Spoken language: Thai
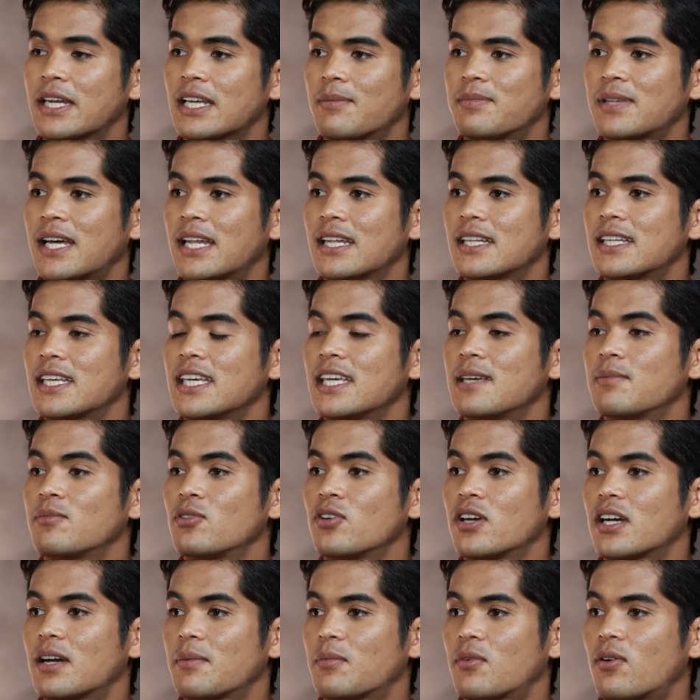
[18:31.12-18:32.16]
เป็นกัปตันทีม
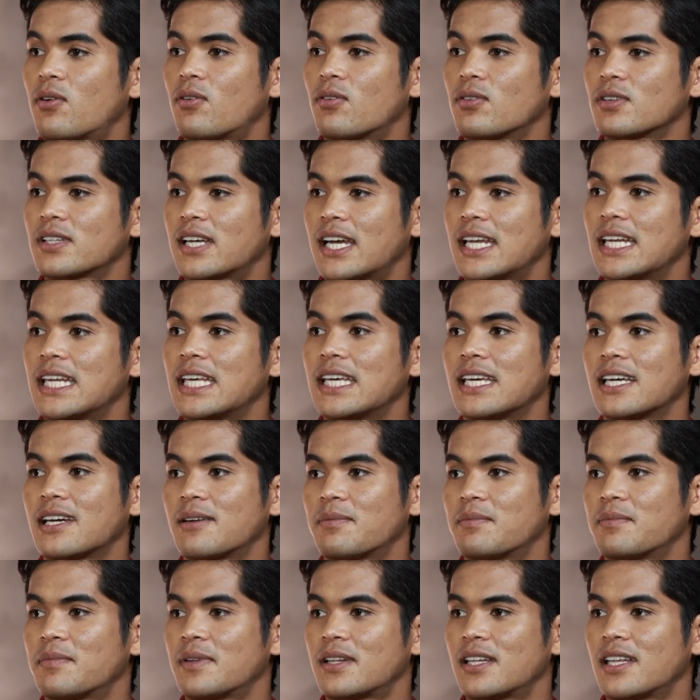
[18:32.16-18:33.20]
ด้วยครับ ของไทยลีกค
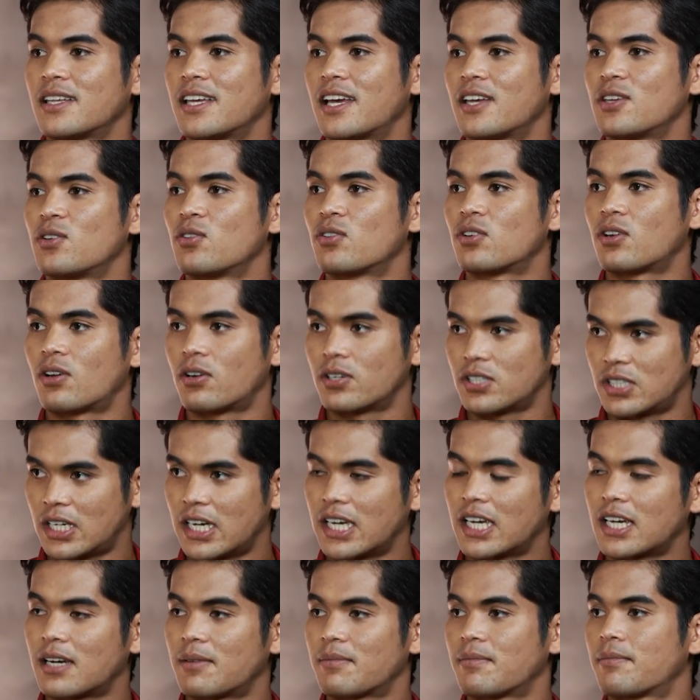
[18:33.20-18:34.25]
รับที่อายุน้อย
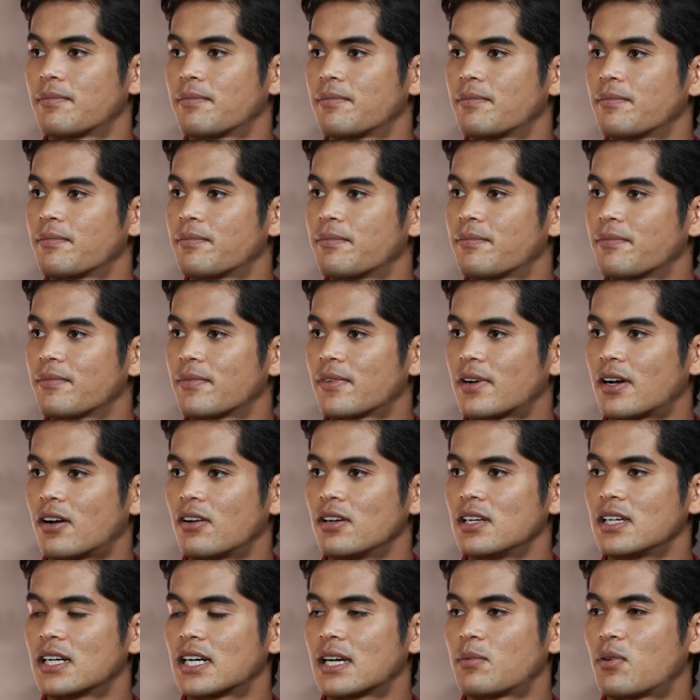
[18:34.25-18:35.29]
ใช่ครับ เขา
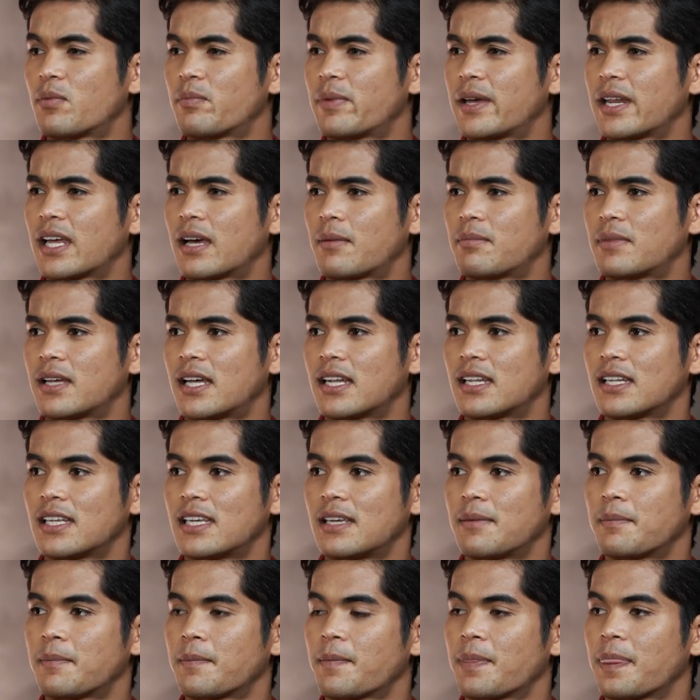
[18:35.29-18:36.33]
เลือกให้ผมเป็นกัปตัน
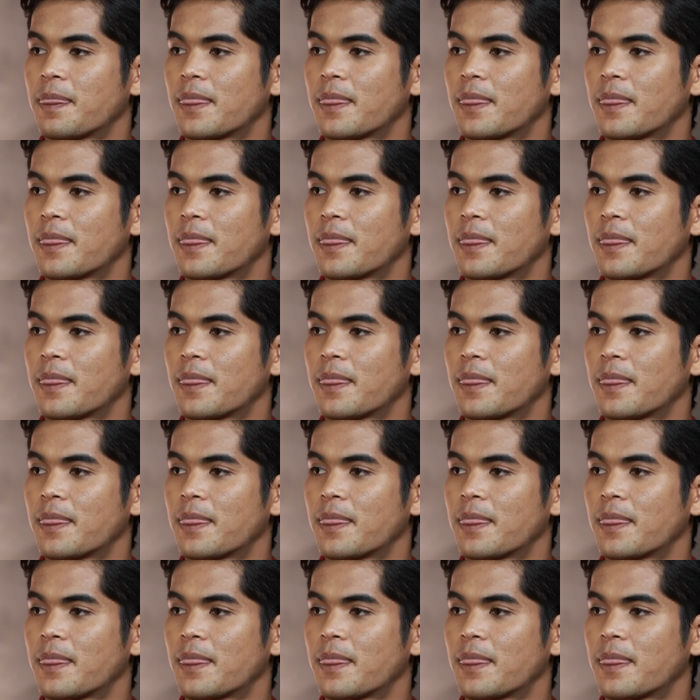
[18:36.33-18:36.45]
ทีม